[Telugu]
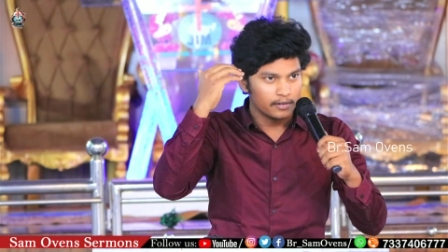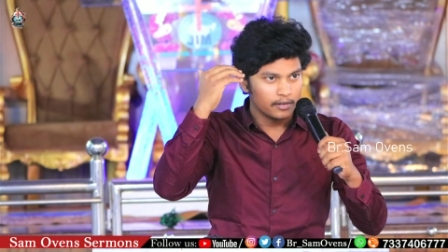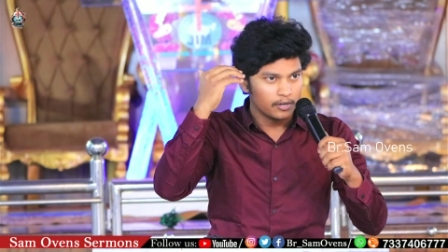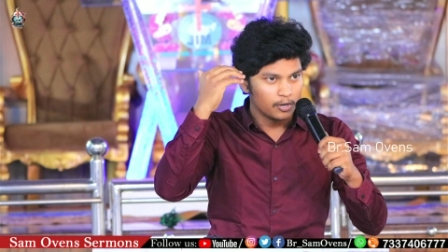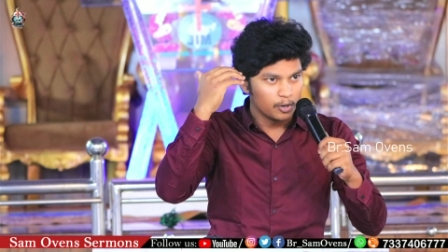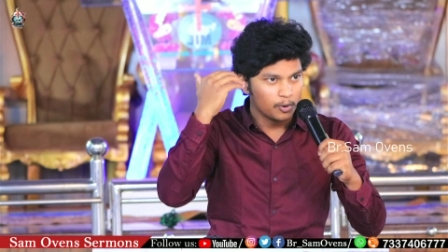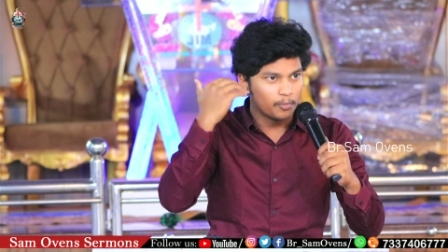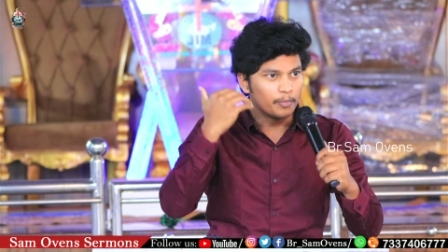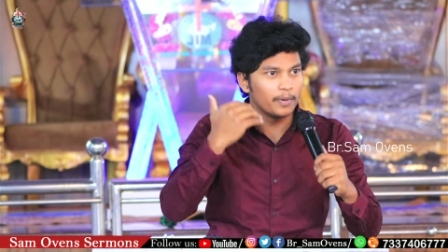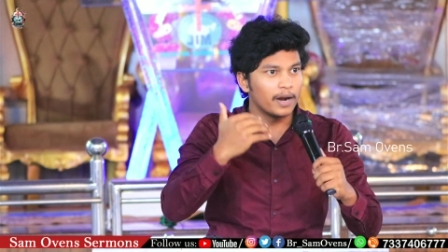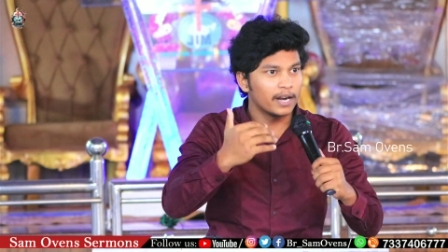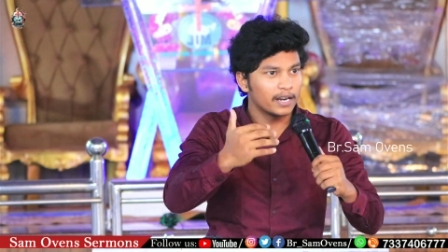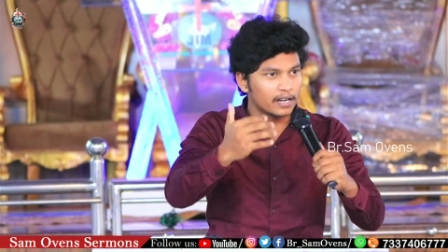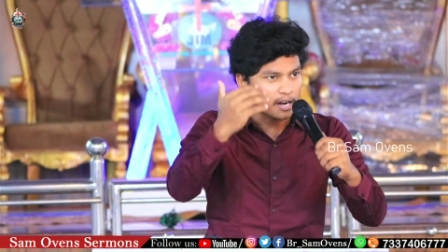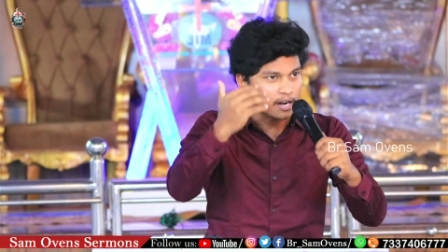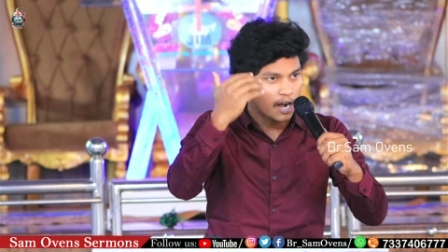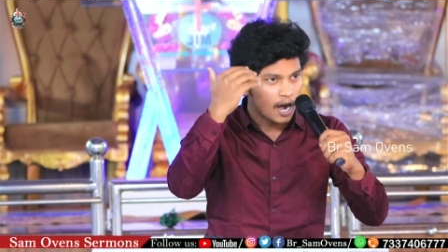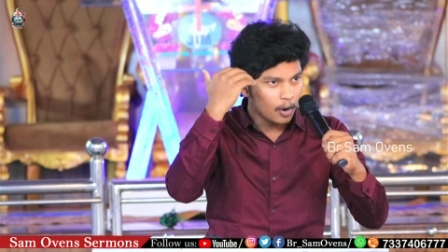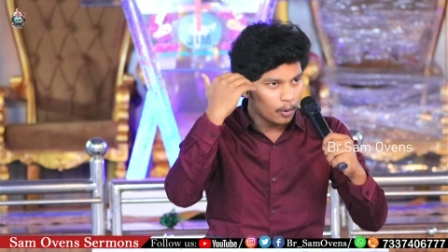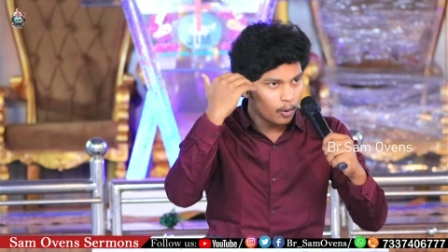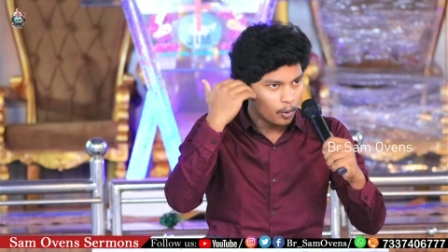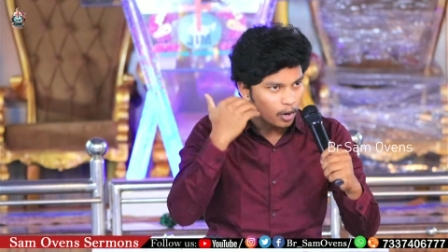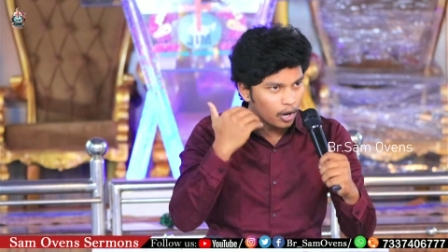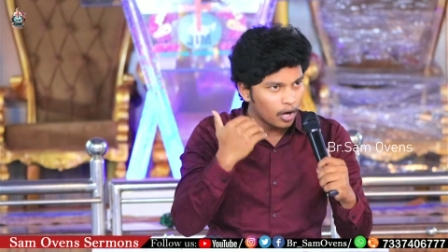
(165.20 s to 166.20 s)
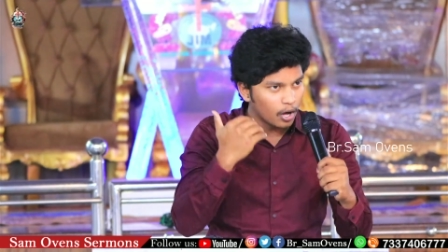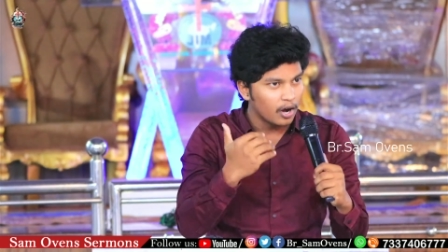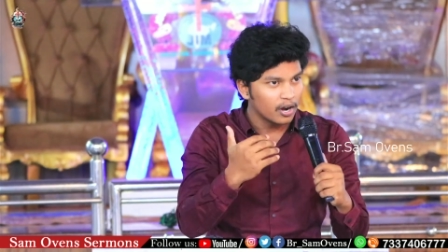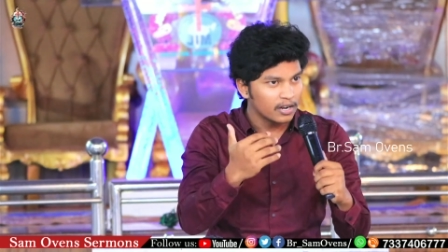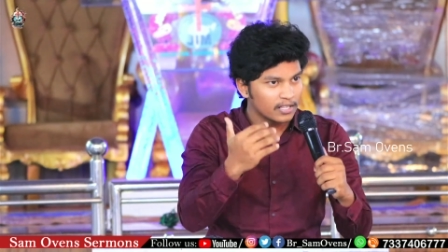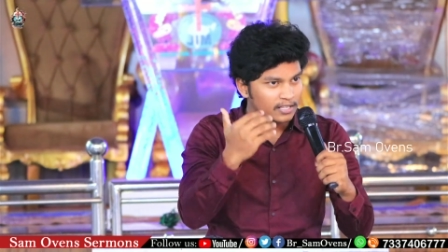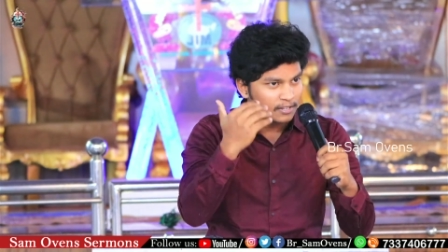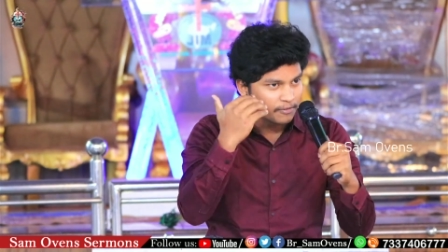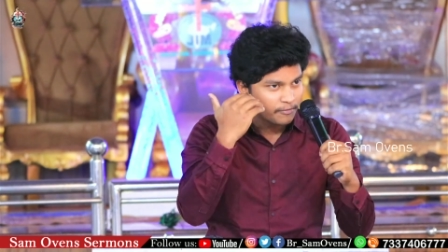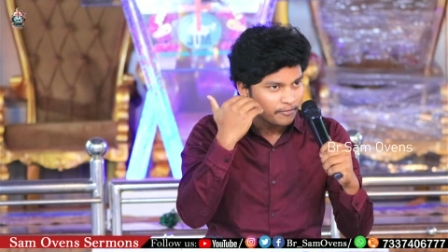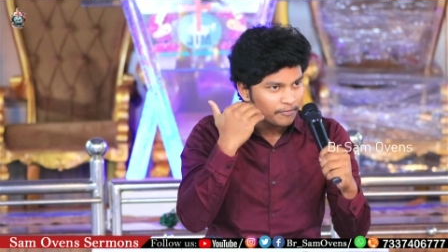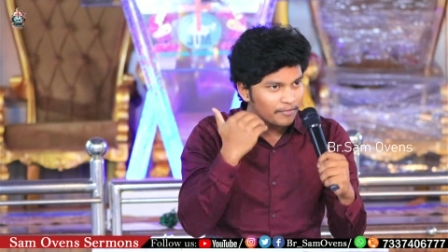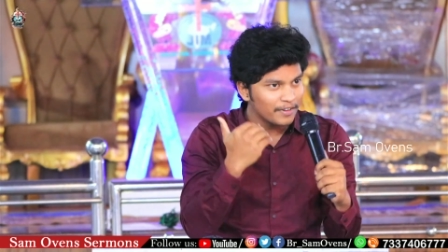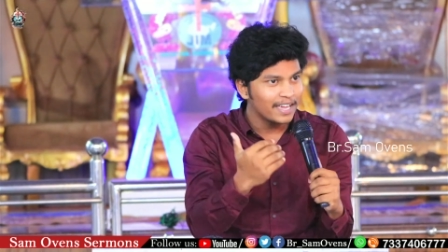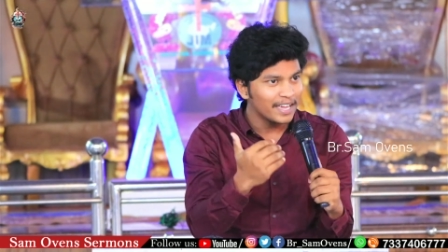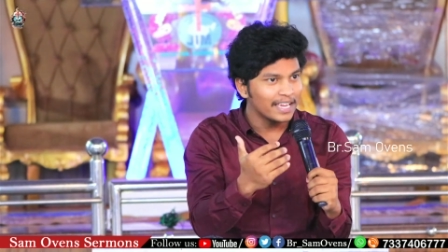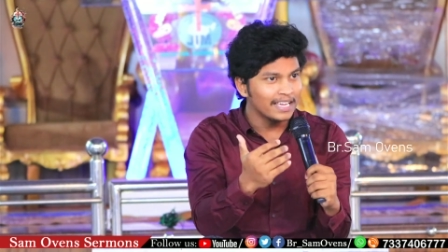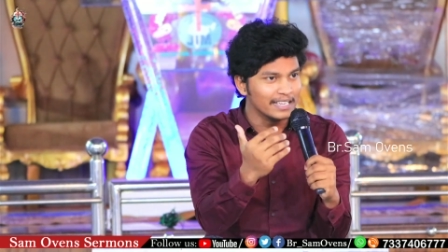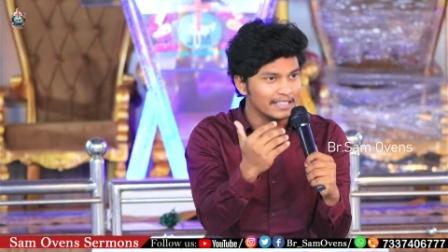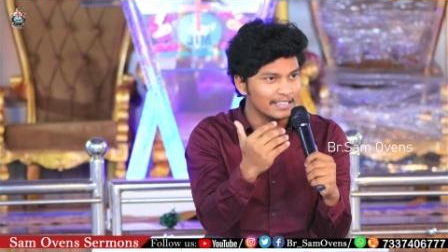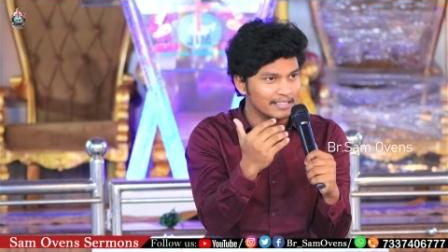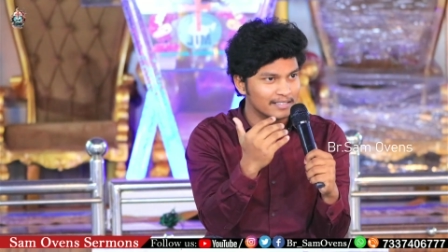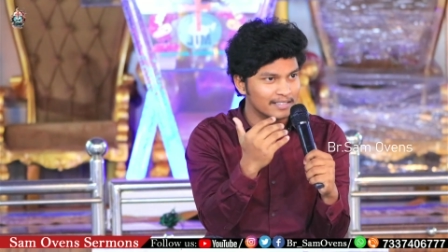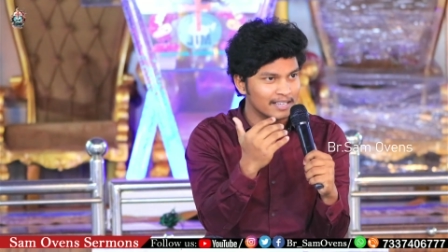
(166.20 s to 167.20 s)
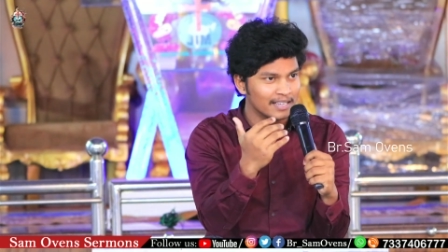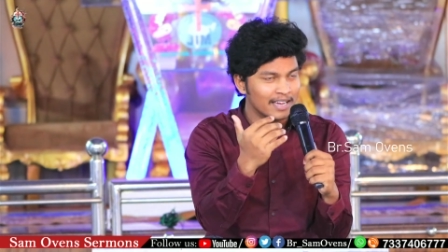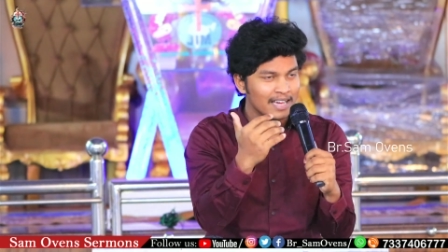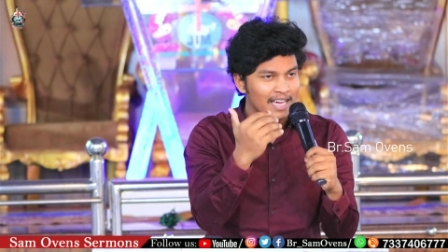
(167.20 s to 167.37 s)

నో మ్యాటర్ హౌ లాంగ్ ద వేస్